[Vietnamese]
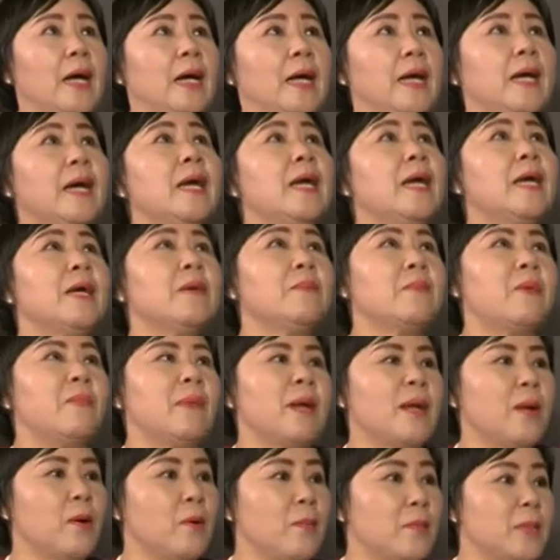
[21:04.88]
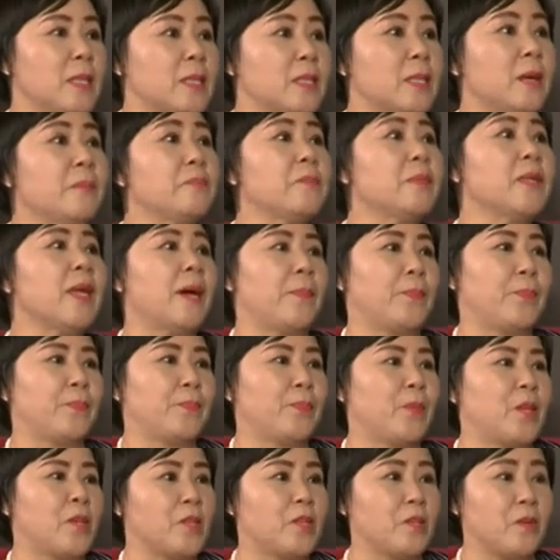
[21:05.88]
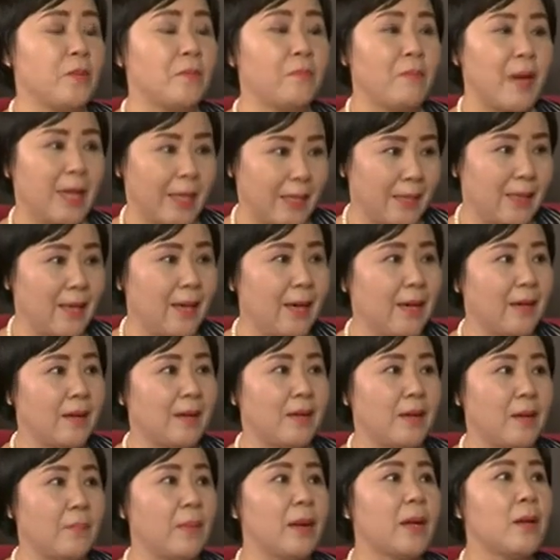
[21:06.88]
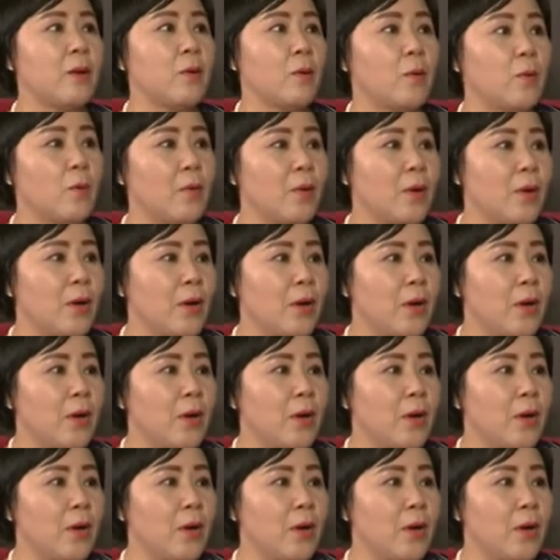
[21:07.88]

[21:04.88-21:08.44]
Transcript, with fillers: khi mà bắt đầu mình xâm nhập thị trường mạnh lên là bắt đầu